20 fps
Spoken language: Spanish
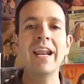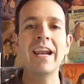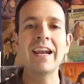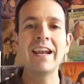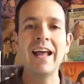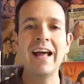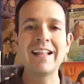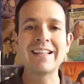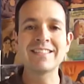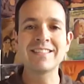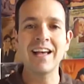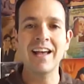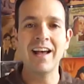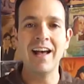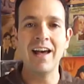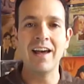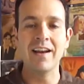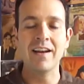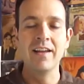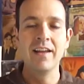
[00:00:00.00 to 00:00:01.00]
Hernán
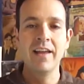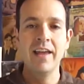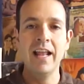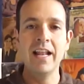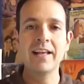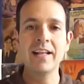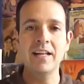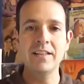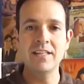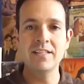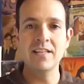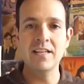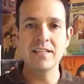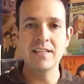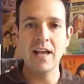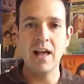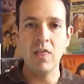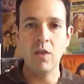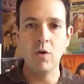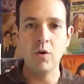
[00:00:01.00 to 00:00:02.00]
Sajar, el gran
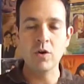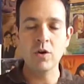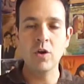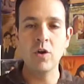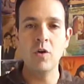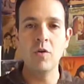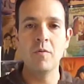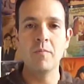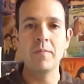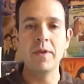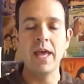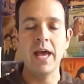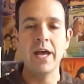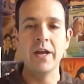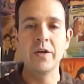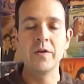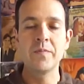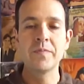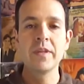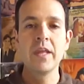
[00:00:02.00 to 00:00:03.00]
diseñador
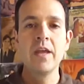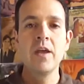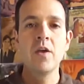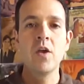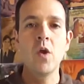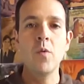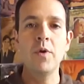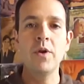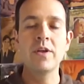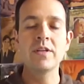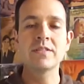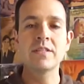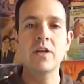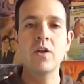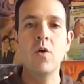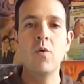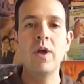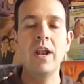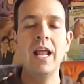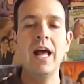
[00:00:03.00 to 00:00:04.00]
colombiano. Y bueno, esta
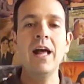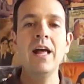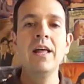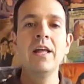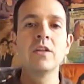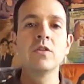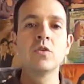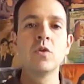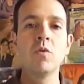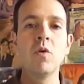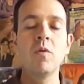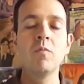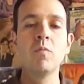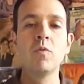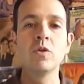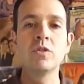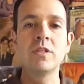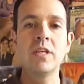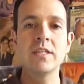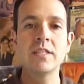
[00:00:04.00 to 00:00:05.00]
novela tuvo
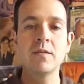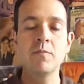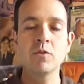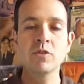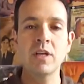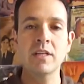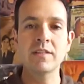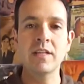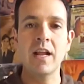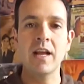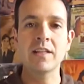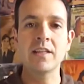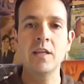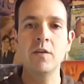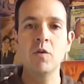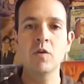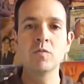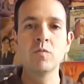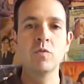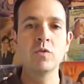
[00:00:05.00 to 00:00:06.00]
muchísimos
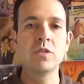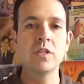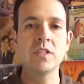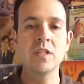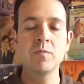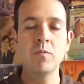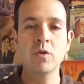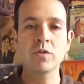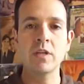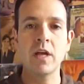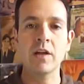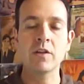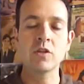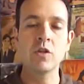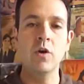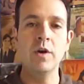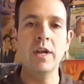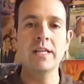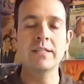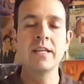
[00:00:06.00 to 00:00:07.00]
atractivos, muchísimos
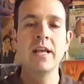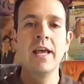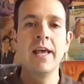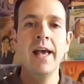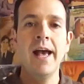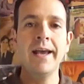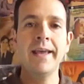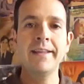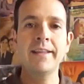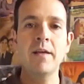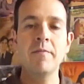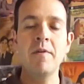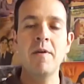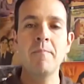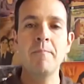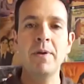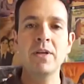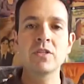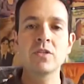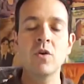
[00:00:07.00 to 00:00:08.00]
actores. Aquí
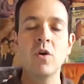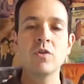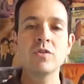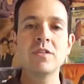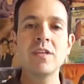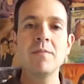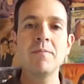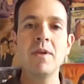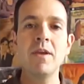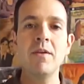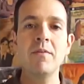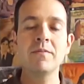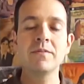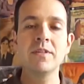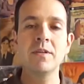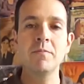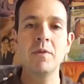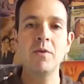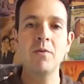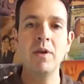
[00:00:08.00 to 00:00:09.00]
también pasó Jimmy,
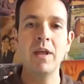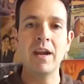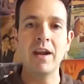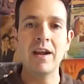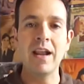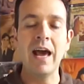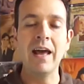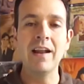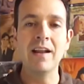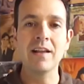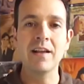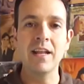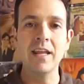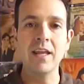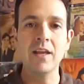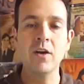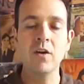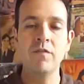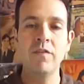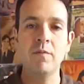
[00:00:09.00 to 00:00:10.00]
Jimmy Bernal, el
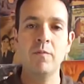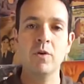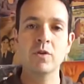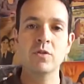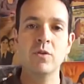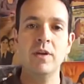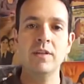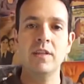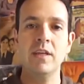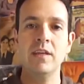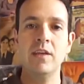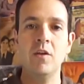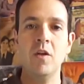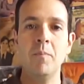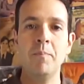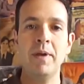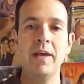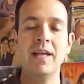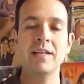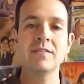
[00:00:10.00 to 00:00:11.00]
gringo famoso de Te
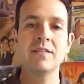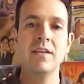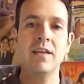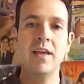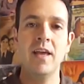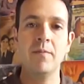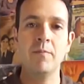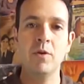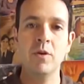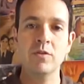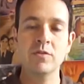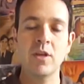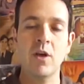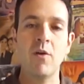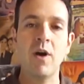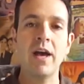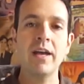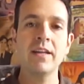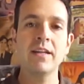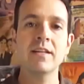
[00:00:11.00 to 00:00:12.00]
quiero pecas y dejémonos de
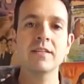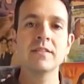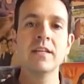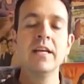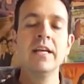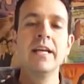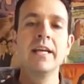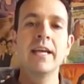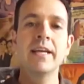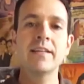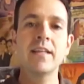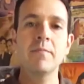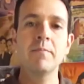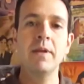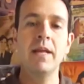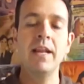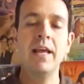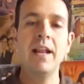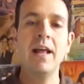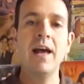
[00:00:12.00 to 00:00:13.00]
vainas, que
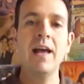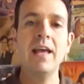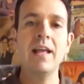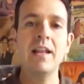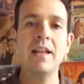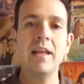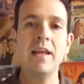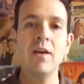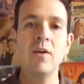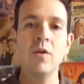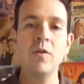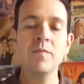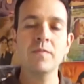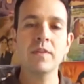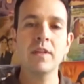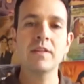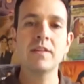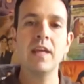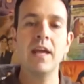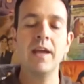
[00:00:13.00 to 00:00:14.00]
también era el hijo
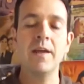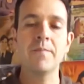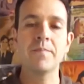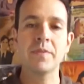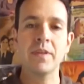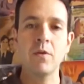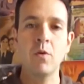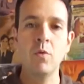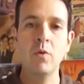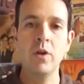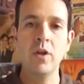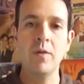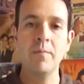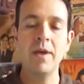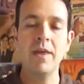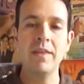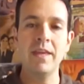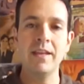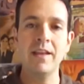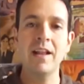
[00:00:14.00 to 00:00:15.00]
de Julio
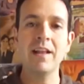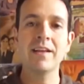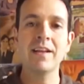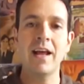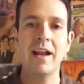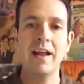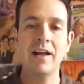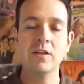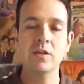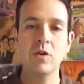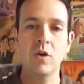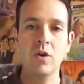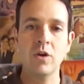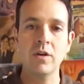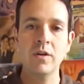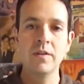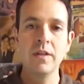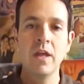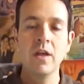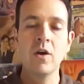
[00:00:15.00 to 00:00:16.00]
Medina, el gran
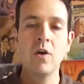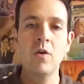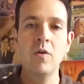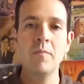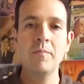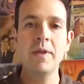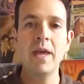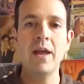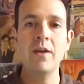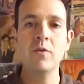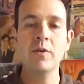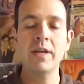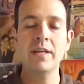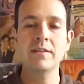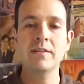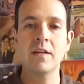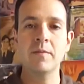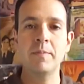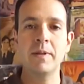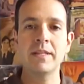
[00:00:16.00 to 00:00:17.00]
actor colombiano que
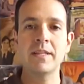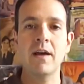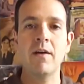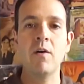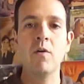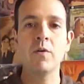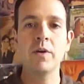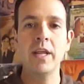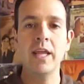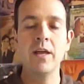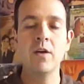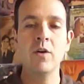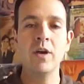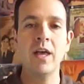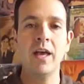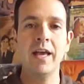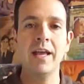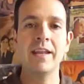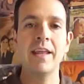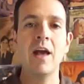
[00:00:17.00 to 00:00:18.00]
interpretaba a un gringo
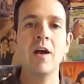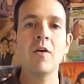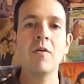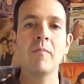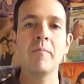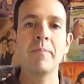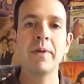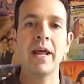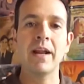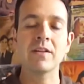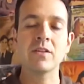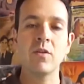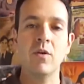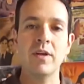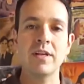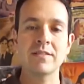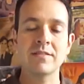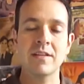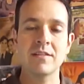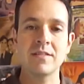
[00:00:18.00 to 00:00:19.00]
que querían comprar
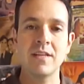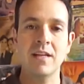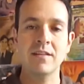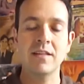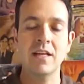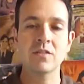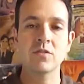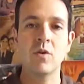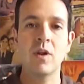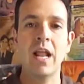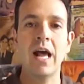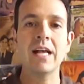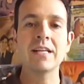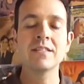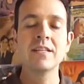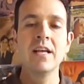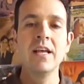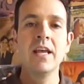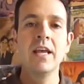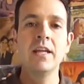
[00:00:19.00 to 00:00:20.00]
toda esta hacienda
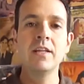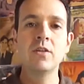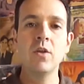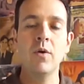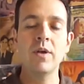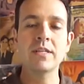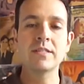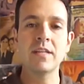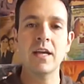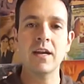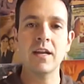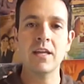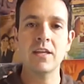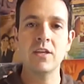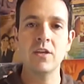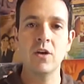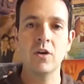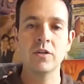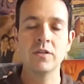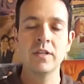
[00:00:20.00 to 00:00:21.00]
solaz y toda esta
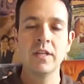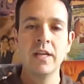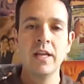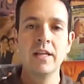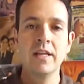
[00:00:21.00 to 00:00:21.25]
región